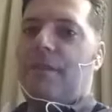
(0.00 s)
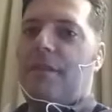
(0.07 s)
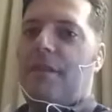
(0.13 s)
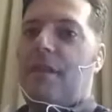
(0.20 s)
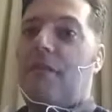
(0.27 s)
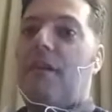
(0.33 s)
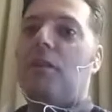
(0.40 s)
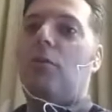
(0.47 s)

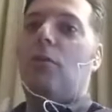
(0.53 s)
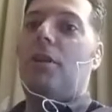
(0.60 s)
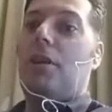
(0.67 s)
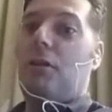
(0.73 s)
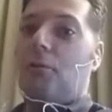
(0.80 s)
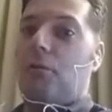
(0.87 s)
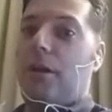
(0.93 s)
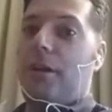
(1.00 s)
da Vado
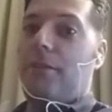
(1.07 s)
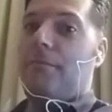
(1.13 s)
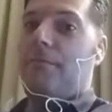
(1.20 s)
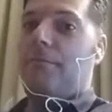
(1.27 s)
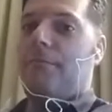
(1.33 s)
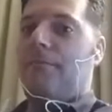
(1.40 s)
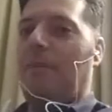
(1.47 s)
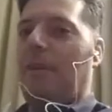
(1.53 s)
Ligure
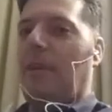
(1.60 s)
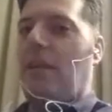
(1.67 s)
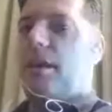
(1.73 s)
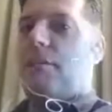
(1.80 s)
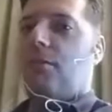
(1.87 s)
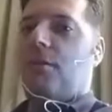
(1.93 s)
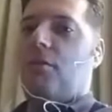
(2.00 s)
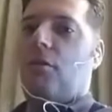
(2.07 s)

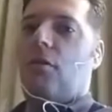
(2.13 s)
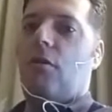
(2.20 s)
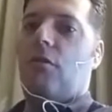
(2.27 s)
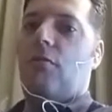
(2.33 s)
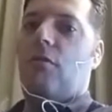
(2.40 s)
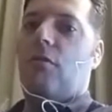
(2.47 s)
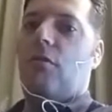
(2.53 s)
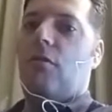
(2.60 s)
perché mi
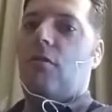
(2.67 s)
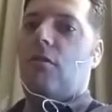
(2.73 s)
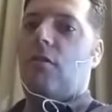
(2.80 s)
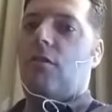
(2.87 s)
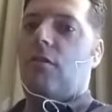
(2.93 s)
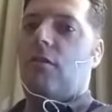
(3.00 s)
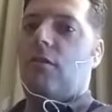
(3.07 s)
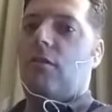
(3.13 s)

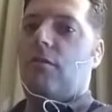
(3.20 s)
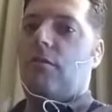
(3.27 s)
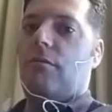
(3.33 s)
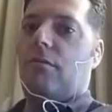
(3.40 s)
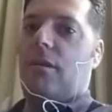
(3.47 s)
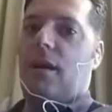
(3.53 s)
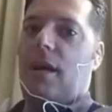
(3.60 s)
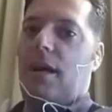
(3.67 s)

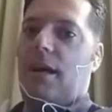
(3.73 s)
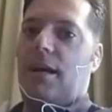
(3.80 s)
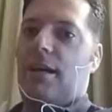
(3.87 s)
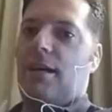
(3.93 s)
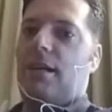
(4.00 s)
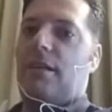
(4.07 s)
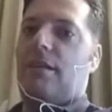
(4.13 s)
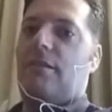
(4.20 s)
trovo
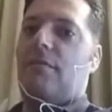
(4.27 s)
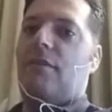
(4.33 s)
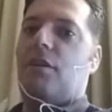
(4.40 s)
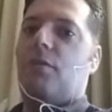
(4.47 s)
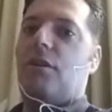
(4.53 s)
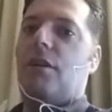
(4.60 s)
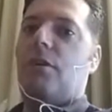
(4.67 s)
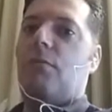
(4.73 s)
a
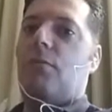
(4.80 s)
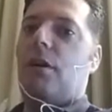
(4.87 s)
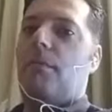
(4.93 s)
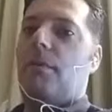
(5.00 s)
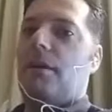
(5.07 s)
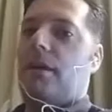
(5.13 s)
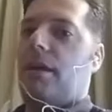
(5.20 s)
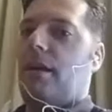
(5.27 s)
Vado Ligure
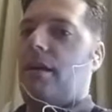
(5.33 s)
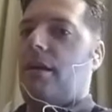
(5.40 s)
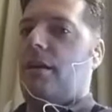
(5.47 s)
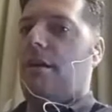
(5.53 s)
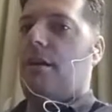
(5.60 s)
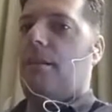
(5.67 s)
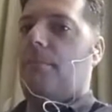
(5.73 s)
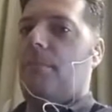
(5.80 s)

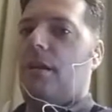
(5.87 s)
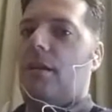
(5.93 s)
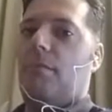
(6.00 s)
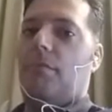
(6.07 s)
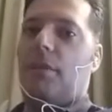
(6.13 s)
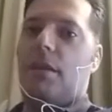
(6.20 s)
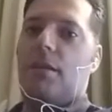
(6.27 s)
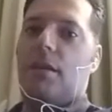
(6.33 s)
perché per
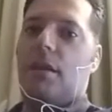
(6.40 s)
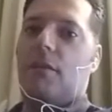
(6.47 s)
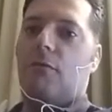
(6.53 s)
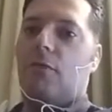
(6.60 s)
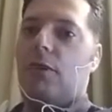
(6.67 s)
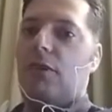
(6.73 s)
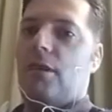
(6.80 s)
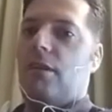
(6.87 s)
impegni
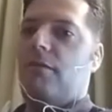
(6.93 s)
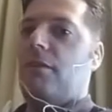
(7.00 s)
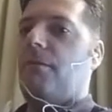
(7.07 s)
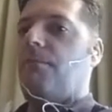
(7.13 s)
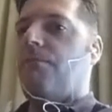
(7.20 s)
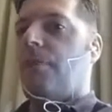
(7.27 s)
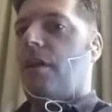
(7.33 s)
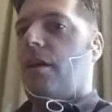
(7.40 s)

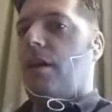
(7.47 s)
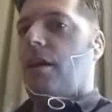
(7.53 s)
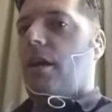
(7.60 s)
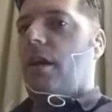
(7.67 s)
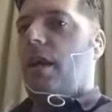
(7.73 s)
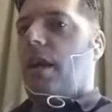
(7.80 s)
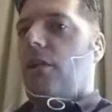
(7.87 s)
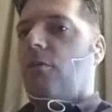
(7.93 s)
lavorativi
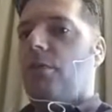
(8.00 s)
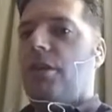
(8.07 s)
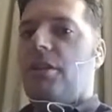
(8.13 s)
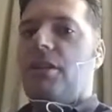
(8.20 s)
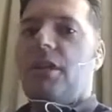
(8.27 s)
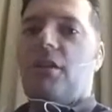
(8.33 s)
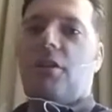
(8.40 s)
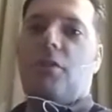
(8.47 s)
e
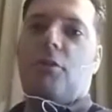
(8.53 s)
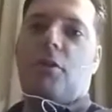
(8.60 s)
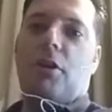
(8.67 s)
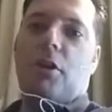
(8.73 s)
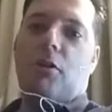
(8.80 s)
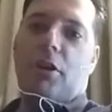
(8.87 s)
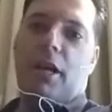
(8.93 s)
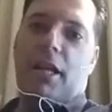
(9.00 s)
lunedì
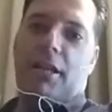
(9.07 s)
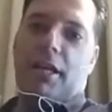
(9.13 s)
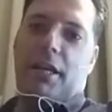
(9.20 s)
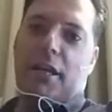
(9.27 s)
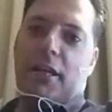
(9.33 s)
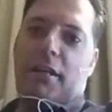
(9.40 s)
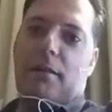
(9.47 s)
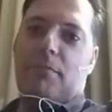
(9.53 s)
ritornerò nella
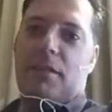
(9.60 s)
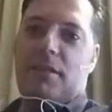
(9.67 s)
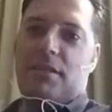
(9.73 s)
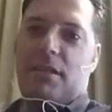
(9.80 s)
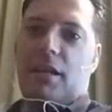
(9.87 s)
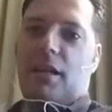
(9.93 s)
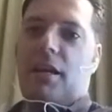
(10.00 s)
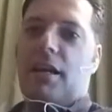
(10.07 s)
terra del
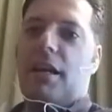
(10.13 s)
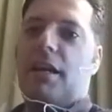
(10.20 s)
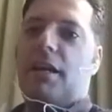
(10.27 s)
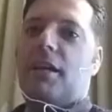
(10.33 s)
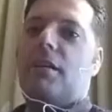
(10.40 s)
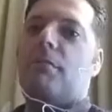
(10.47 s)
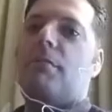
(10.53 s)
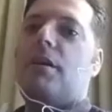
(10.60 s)
mister
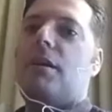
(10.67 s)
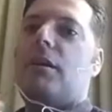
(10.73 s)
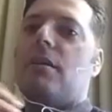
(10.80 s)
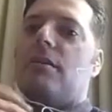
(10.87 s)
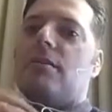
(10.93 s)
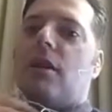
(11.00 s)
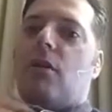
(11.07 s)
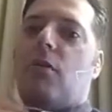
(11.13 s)
Allegri e
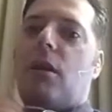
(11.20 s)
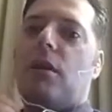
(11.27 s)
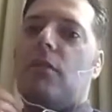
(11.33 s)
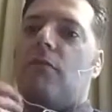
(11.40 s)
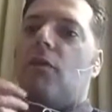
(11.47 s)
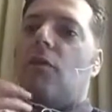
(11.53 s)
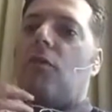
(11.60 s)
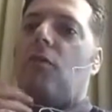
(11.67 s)
mi sarò a
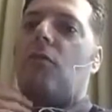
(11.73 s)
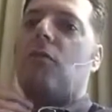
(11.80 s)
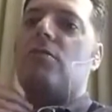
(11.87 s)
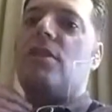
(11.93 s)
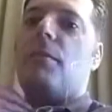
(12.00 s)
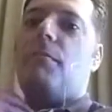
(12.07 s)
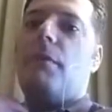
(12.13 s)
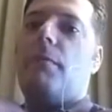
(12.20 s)
Livorno
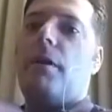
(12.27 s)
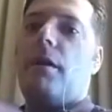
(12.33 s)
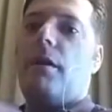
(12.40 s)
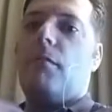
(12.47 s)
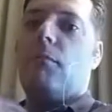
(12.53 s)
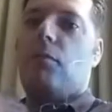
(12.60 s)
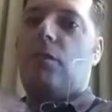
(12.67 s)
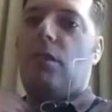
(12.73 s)
sempre
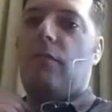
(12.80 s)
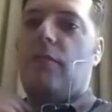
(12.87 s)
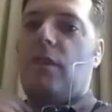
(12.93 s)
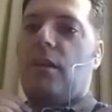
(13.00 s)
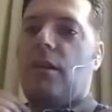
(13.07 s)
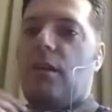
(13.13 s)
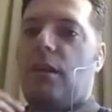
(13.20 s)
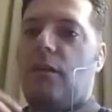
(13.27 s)
per
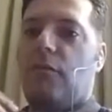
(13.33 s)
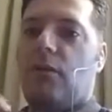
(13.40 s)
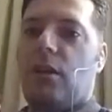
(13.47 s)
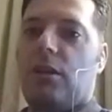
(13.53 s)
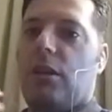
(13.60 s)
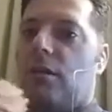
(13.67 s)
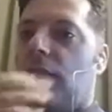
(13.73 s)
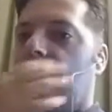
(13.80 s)
motivi
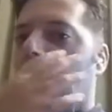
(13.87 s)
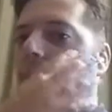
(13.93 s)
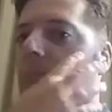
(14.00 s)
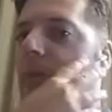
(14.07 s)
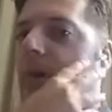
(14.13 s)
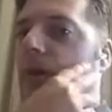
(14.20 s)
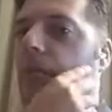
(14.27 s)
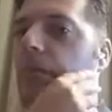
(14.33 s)
lavorativi
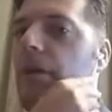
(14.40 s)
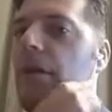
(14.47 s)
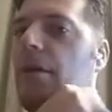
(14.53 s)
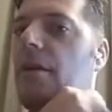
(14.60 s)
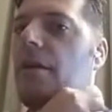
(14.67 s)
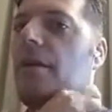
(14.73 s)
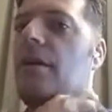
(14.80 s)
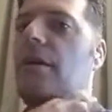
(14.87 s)
almeno
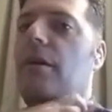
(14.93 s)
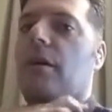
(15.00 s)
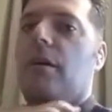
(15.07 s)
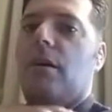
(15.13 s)
per,